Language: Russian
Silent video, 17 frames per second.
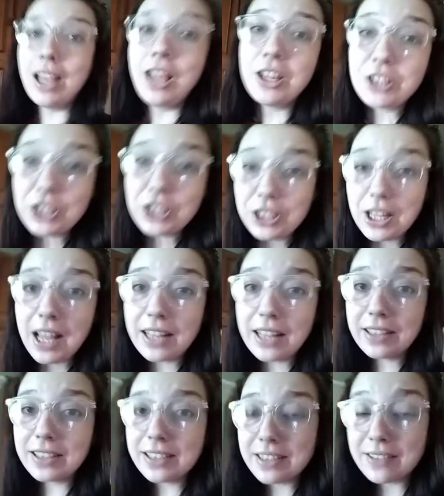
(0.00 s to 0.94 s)

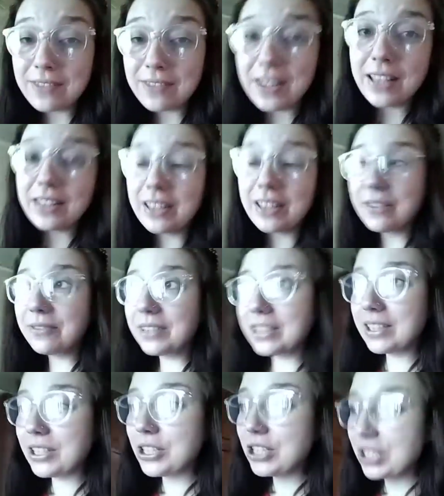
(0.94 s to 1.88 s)
Шланг из ванной
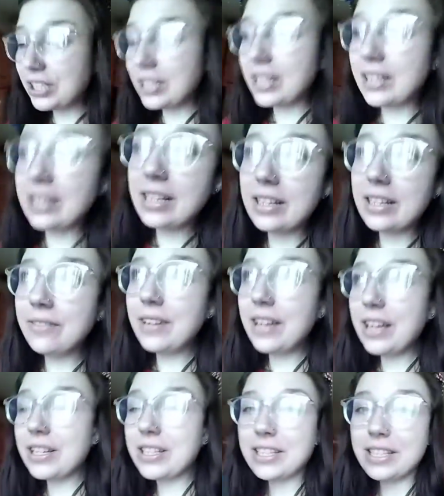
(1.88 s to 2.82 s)
вытащила,
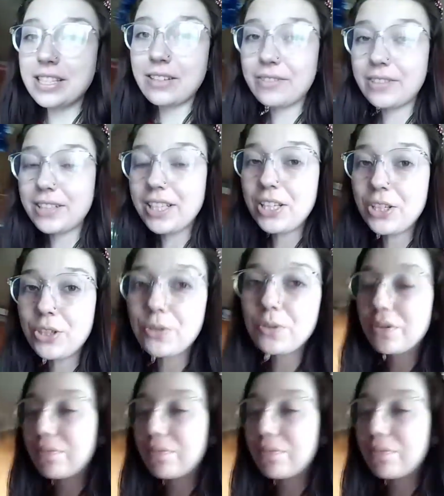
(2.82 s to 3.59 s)
наливаешь себе водичку